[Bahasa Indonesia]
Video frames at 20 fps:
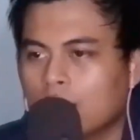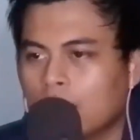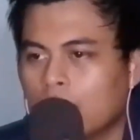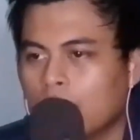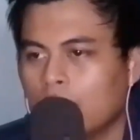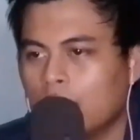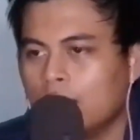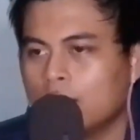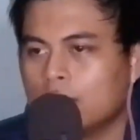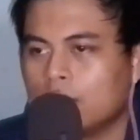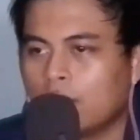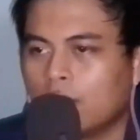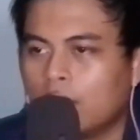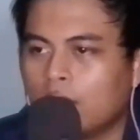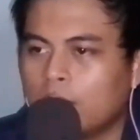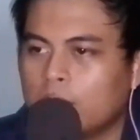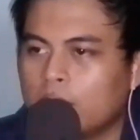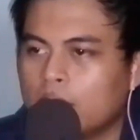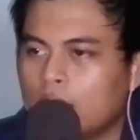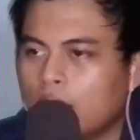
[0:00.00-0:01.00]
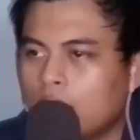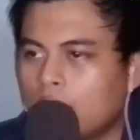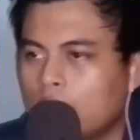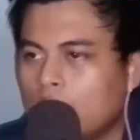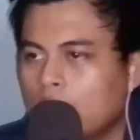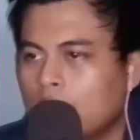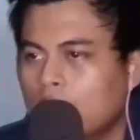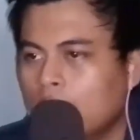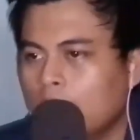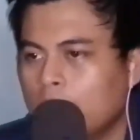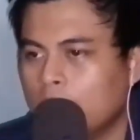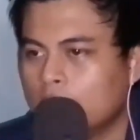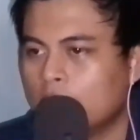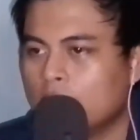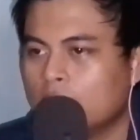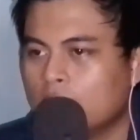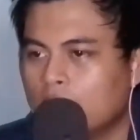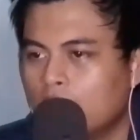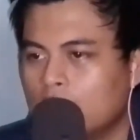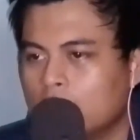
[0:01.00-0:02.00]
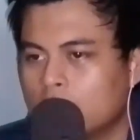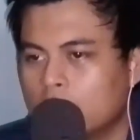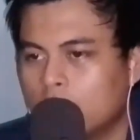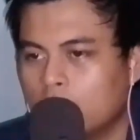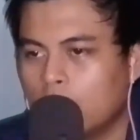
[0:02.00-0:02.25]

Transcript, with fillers: Keren cahaya animenya Masuk juga list